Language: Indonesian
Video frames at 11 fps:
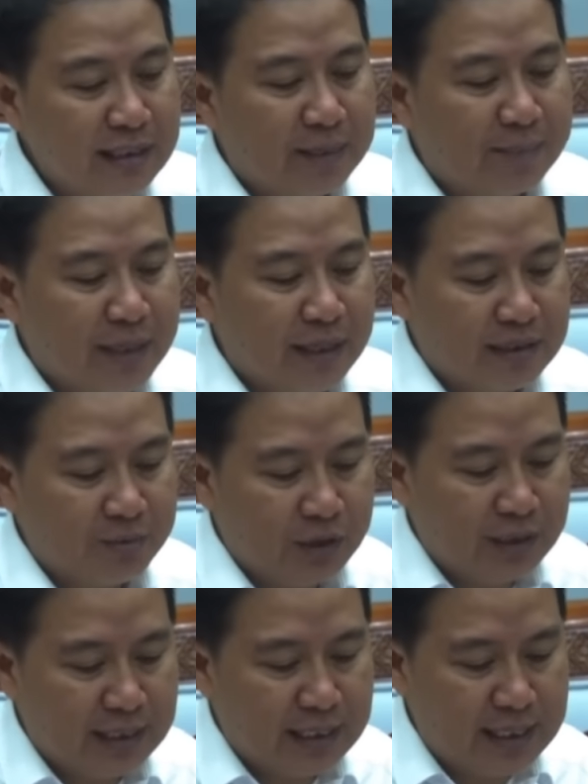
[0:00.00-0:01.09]
apa yang disebut
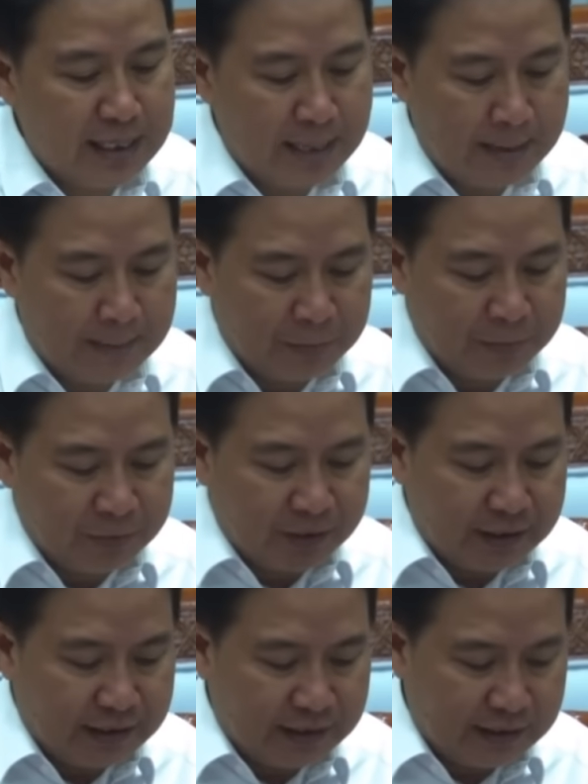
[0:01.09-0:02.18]
dengan
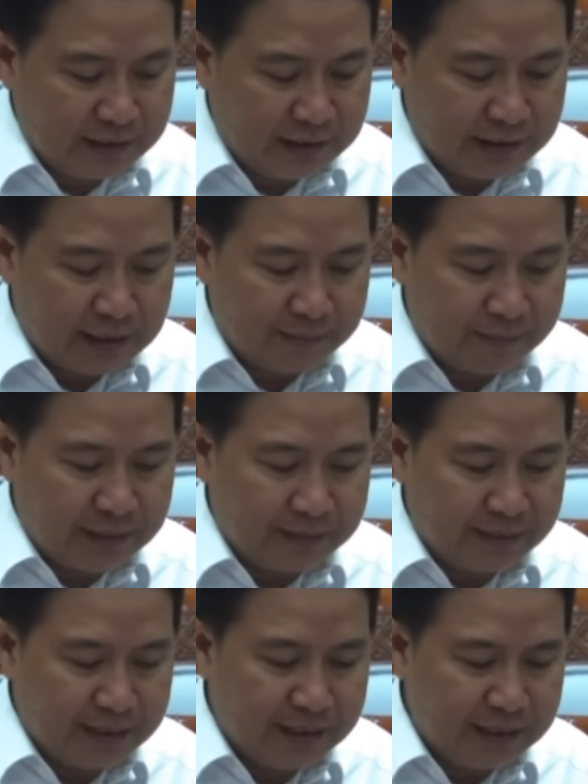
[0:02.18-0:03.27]
uh, apa
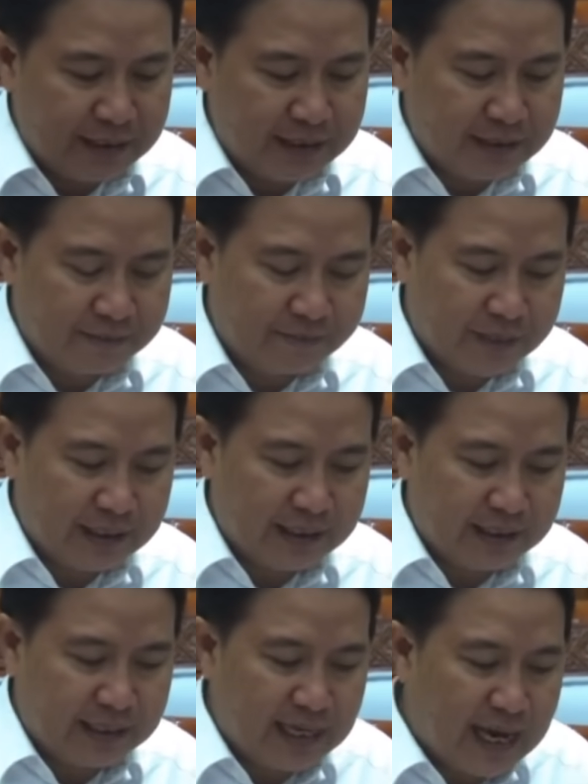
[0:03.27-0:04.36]
namanya
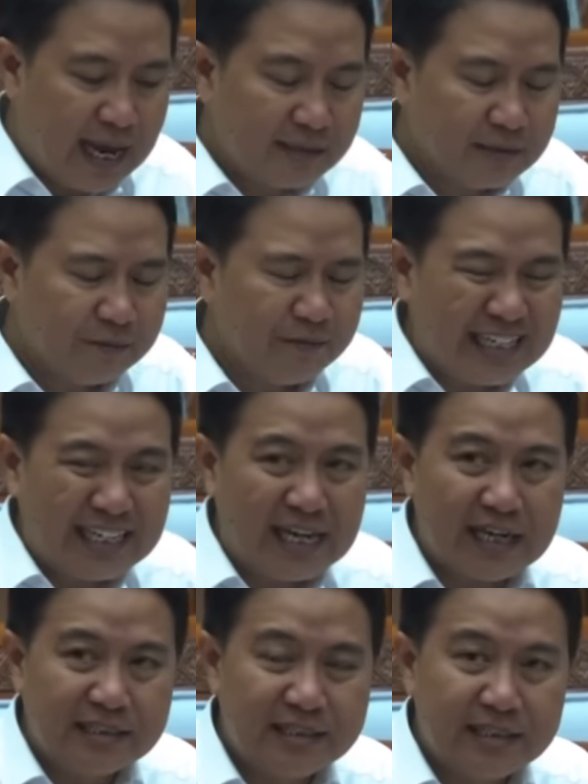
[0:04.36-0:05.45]
uh, ha fikih
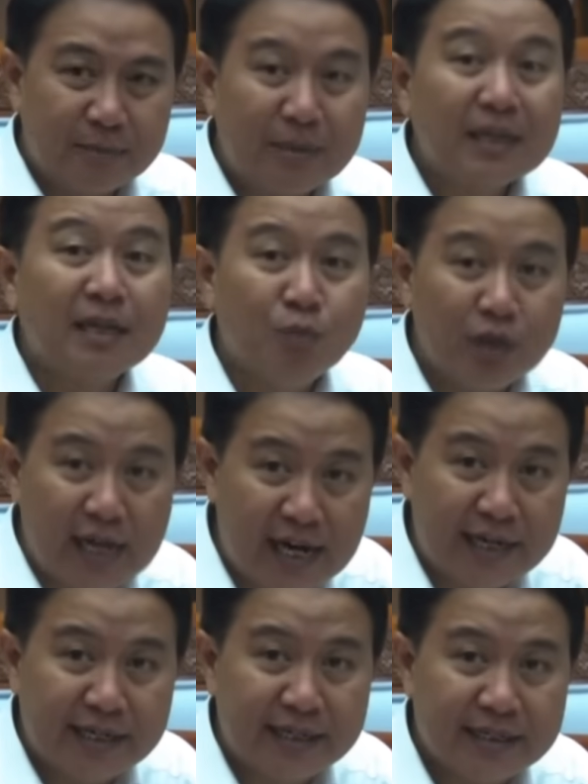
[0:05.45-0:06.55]
haji yang
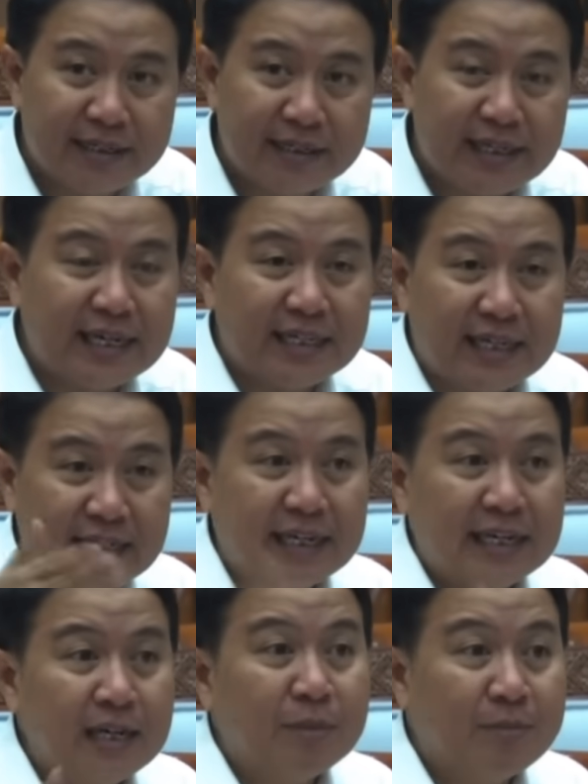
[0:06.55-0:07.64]
berkemudahan. Nah, diantaranya
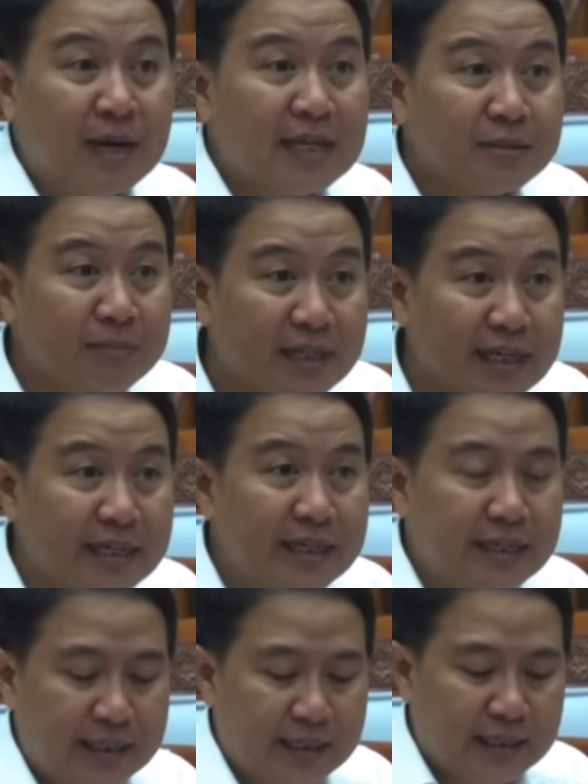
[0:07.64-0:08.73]
adalah membahas mengenai
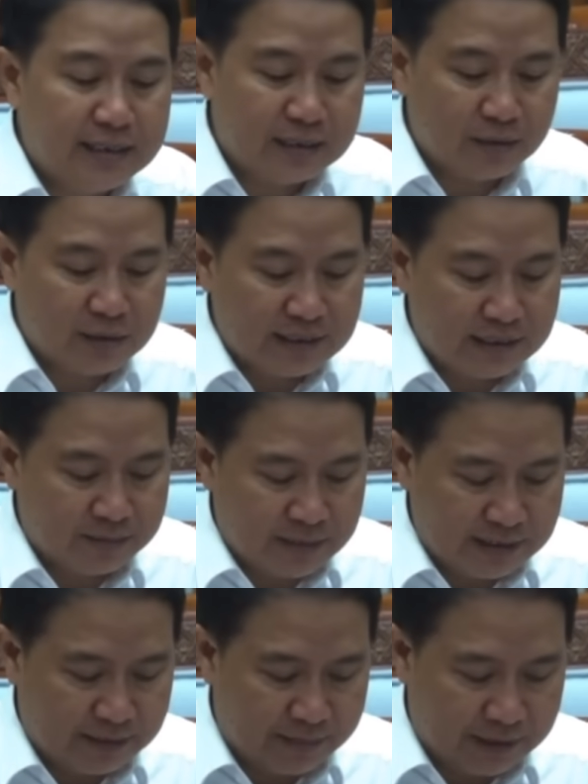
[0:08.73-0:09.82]
situasi
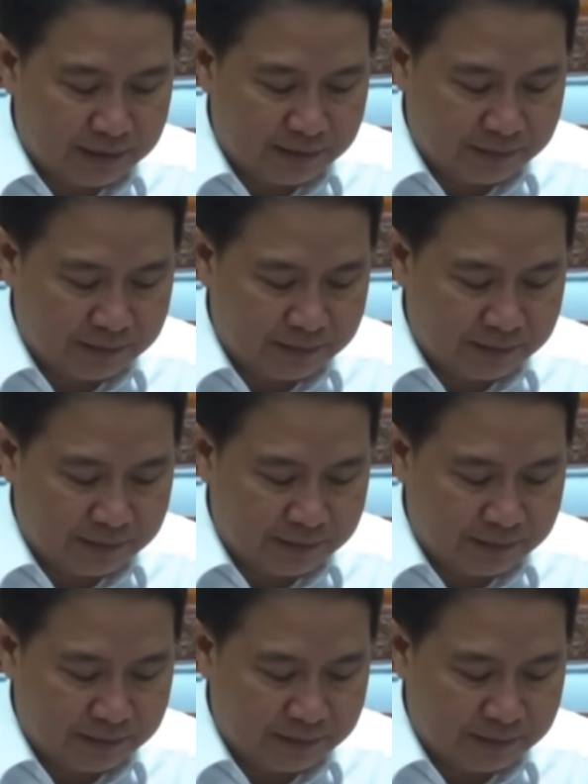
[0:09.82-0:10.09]
semacam itu.